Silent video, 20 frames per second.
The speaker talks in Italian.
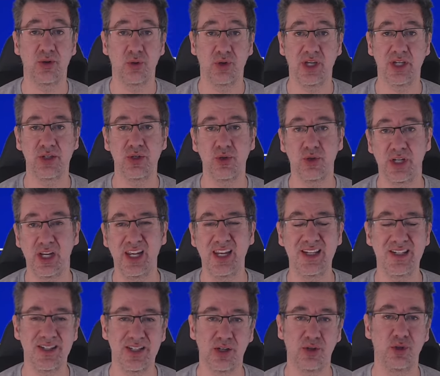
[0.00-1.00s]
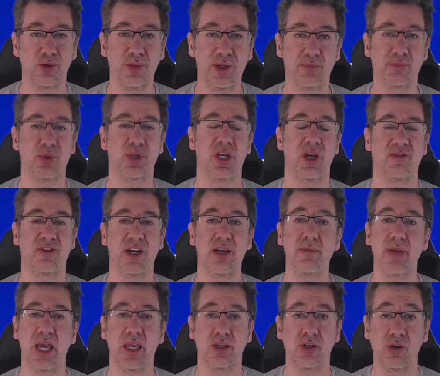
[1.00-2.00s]
occasione, lì secondo me poteva fare
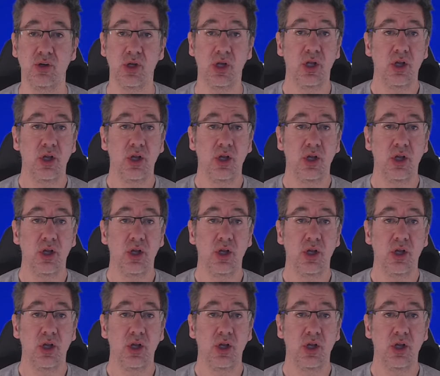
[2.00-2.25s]
meglio.